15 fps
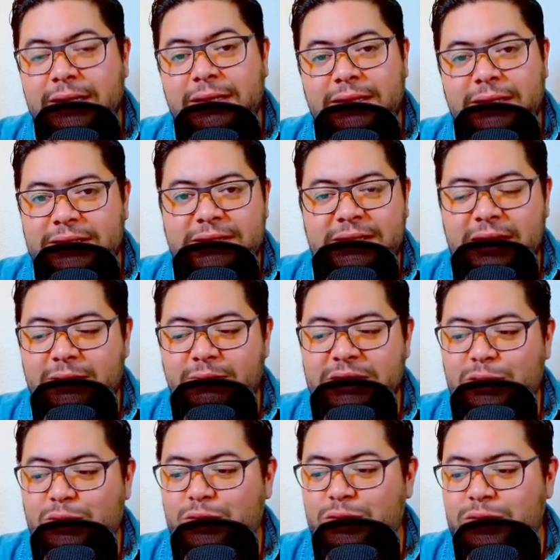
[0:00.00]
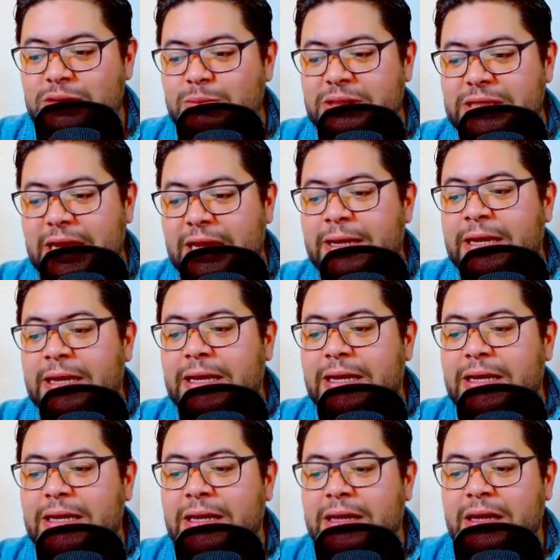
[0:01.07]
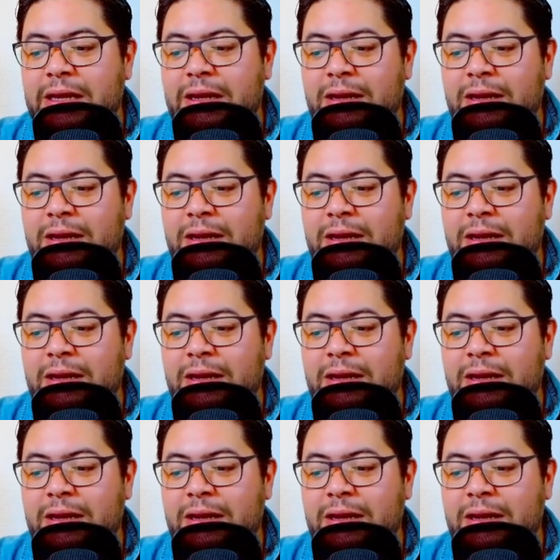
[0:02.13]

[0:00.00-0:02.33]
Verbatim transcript: داكشي راه ما تيكونش مزيان آه،